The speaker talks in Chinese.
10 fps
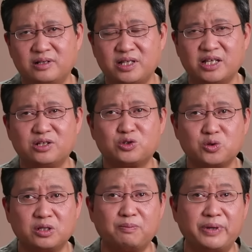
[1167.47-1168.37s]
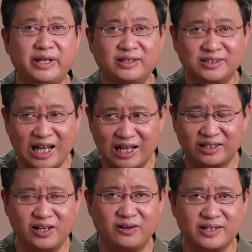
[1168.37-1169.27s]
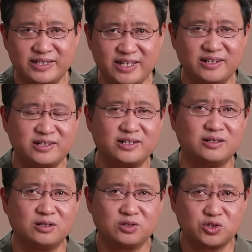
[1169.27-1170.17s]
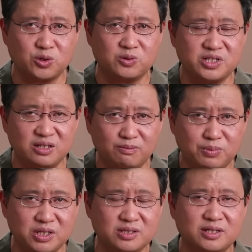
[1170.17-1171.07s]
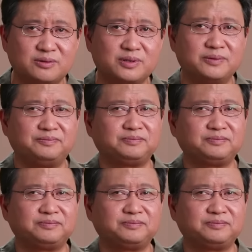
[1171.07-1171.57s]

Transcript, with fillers: 也就是说呢，被打掉了建制，重新拼凑的。